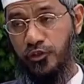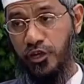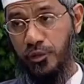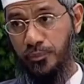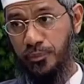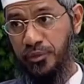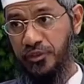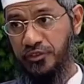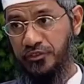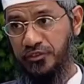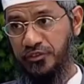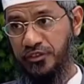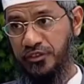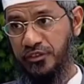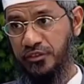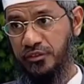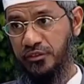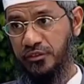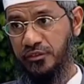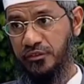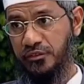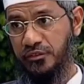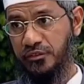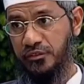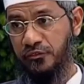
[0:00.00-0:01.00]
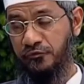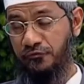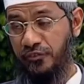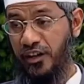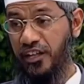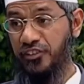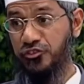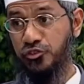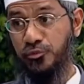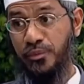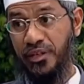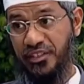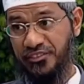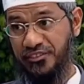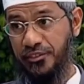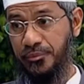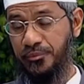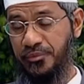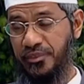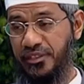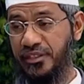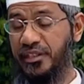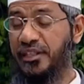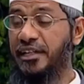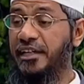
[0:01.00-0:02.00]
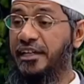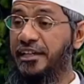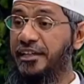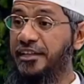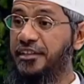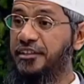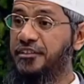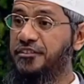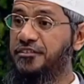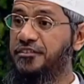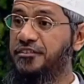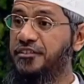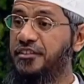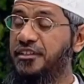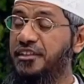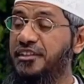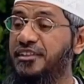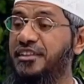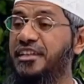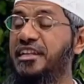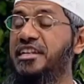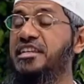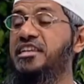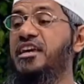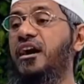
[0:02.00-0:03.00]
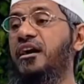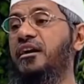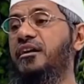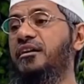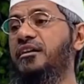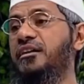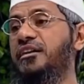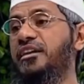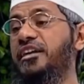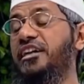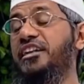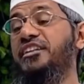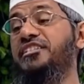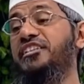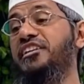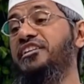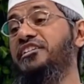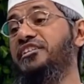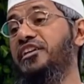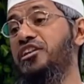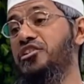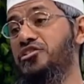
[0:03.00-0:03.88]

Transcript: অন্যতম গুরুত্বপূর্ণ একটা শর্ত নিয়ত তার মানে